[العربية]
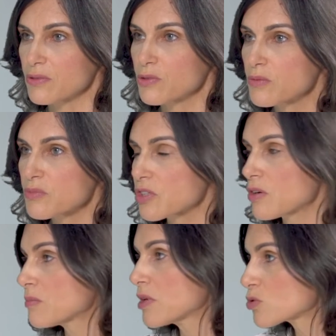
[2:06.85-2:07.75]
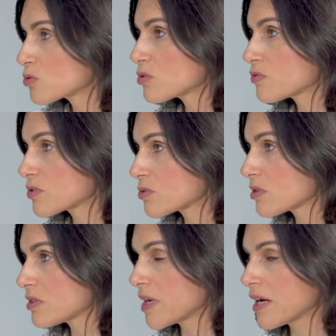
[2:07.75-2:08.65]
اليوم شنو موجود في
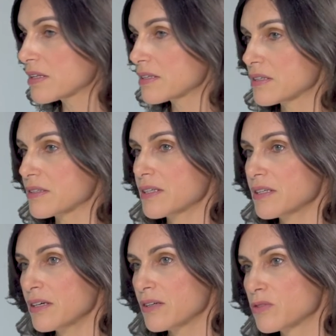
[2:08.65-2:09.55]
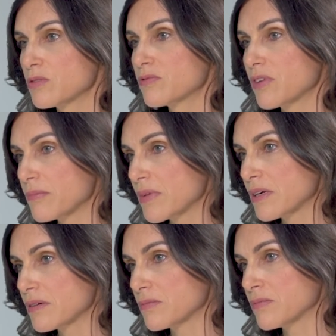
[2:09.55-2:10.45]
السوق المحليه صحيح اليوم
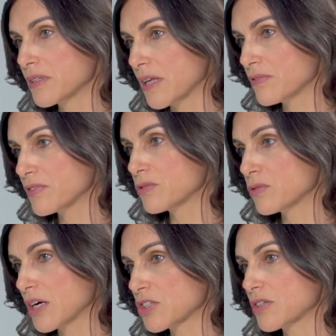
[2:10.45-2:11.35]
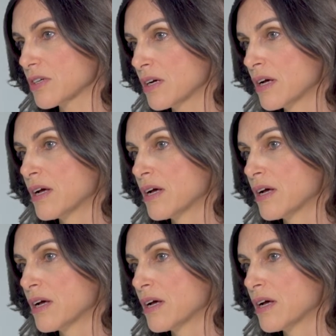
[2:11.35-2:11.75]
فما من 2010